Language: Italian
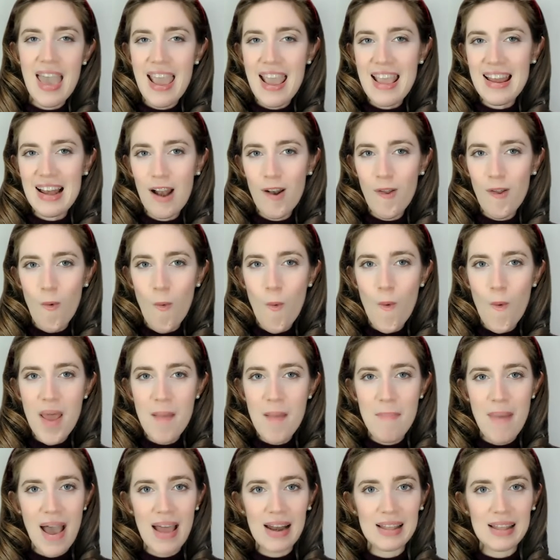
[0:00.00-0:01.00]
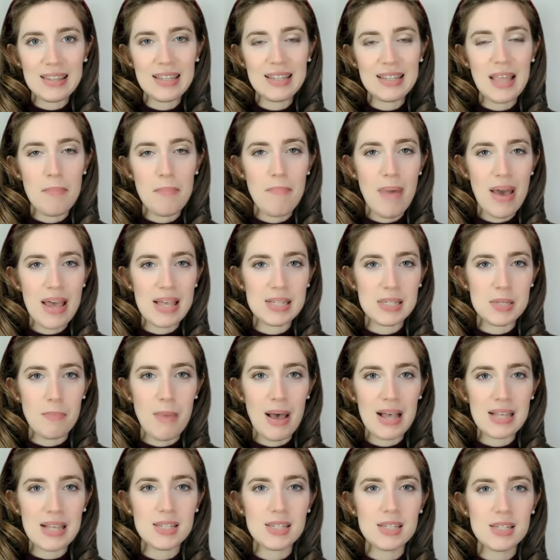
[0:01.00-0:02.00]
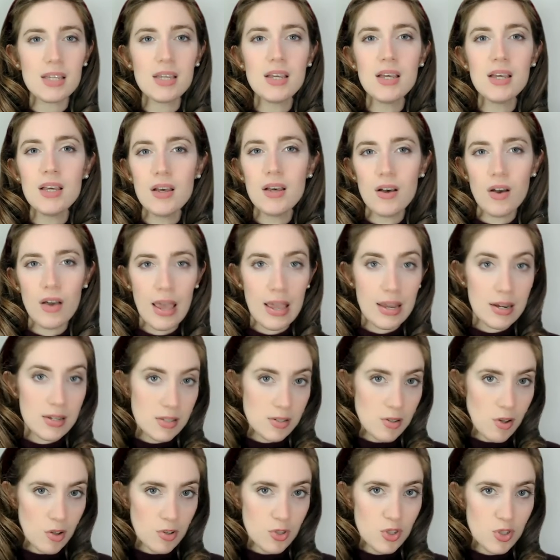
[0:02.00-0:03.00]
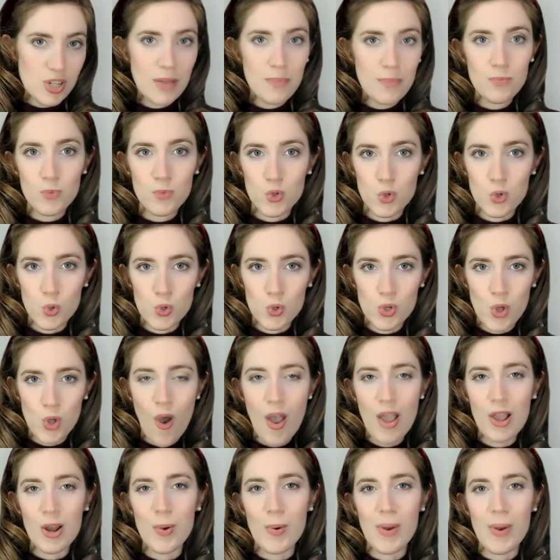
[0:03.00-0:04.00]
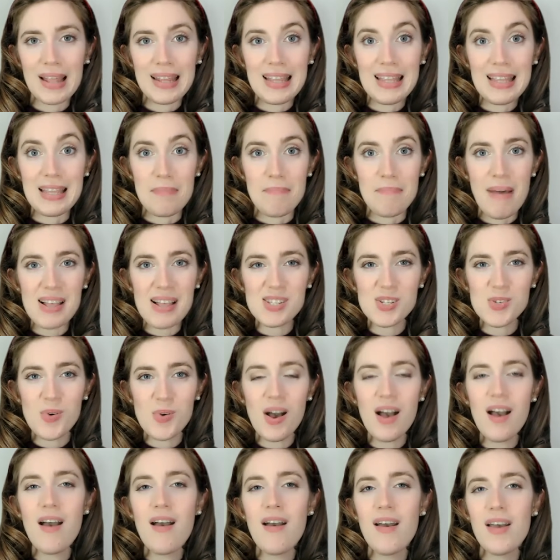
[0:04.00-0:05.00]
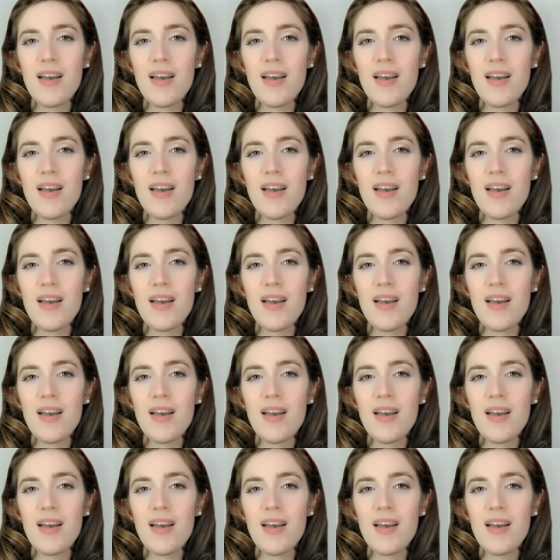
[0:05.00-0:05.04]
In alcune parti dei Paesi Bassi e in Scozia, giusto il lunedì di Pasqua,